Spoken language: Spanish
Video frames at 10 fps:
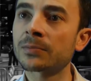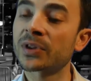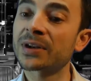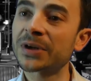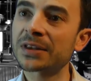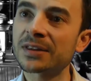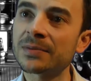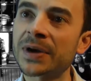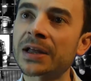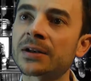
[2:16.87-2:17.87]
poder
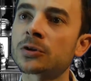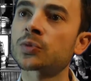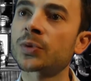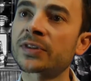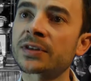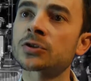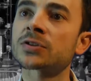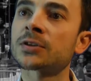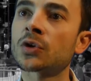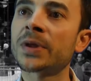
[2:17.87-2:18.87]
participar en los procesos
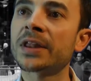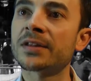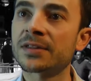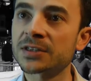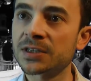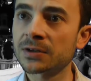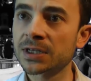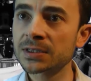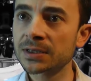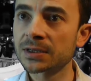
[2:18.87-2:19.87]
de toma de
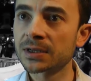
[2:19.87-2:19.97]
decisiones